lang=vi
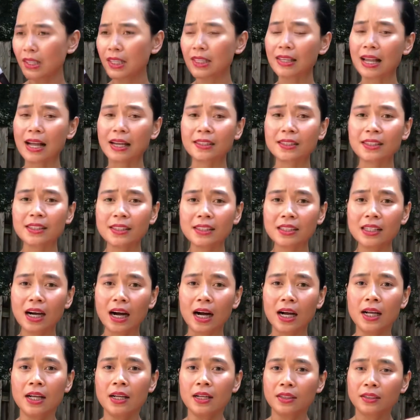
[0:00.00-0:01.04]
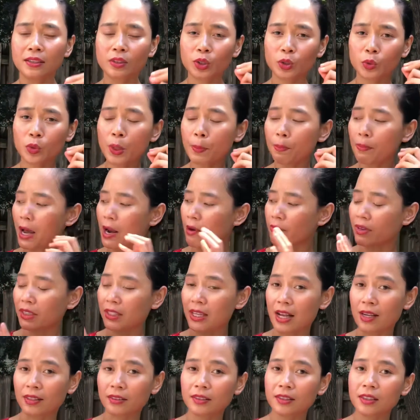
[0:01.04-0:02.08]
tháng 4 à? xuất bản vào
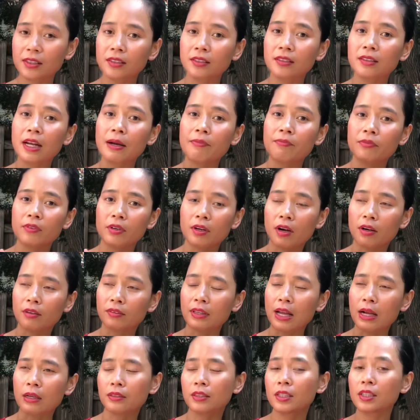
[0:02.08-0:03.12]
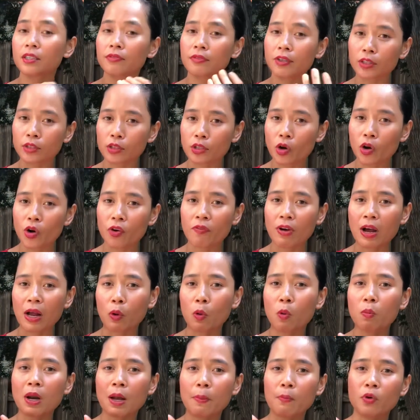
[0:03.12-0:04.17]
tháng 4 năm vừa ờ, tháng 4 vừa rồi và
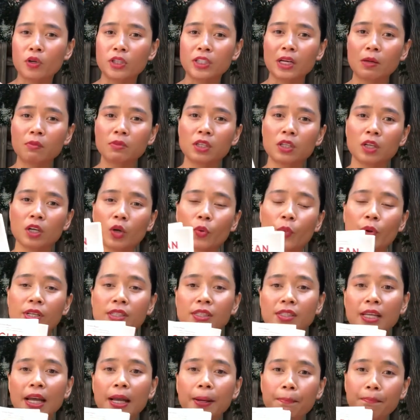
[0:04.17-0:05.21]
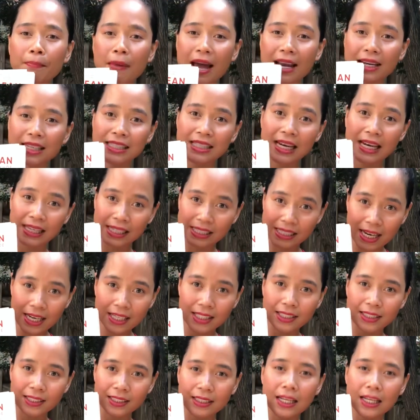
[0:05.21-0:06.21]
cũng là một trong những cái quyển sách bán chạy nhất